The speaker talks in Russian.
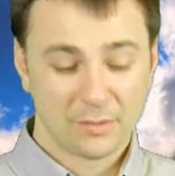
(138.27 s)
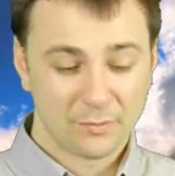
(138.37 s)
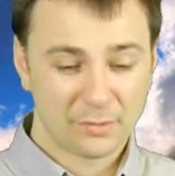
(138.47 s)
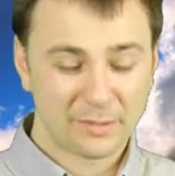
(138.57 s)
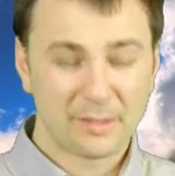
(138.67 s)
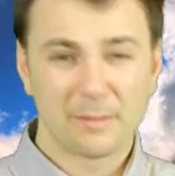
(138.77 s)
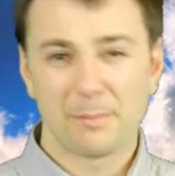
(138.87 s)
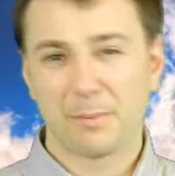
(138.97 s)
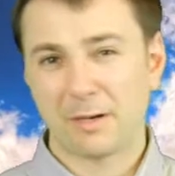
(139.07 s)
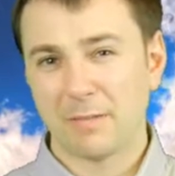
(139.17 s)
Вот
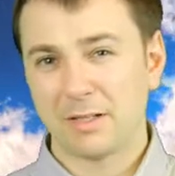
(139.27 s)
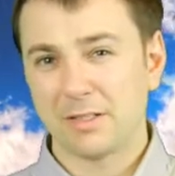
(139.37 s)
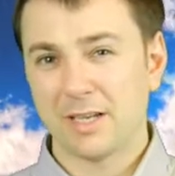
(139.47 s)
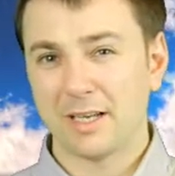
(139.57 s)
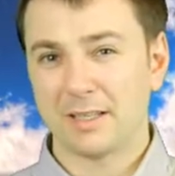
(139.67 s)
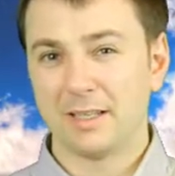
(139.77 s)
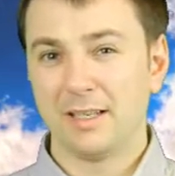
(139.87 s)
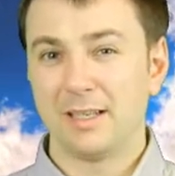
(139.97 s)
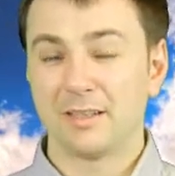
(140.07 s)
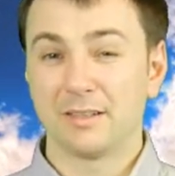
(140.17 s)
промолчать
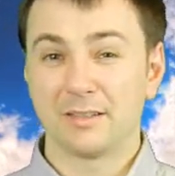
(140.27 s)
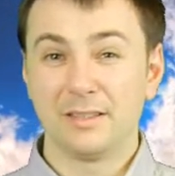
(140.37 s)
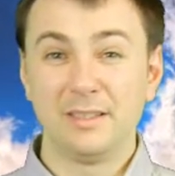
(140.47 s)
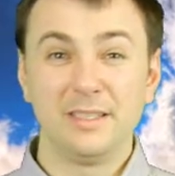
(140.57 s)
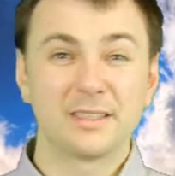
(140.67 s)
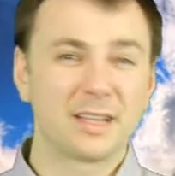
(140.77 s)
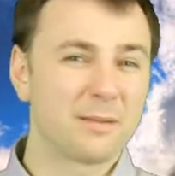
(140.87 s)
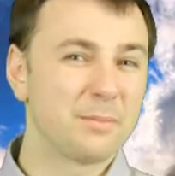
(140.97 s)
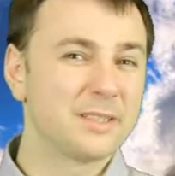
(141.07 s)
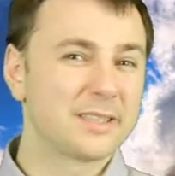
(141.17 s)
или не
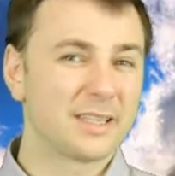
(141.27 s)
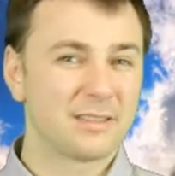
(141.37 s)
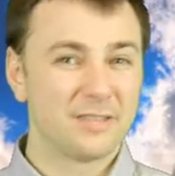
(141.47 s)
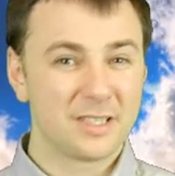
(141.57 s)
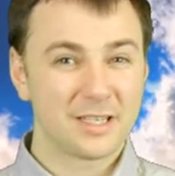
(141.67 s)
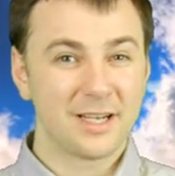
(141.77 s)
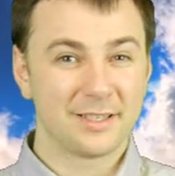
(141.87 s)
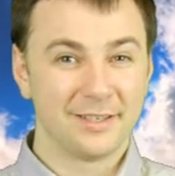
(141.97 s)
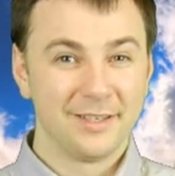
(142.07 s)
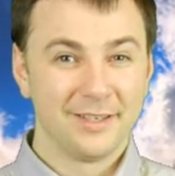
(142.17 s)
торопиться отвечать.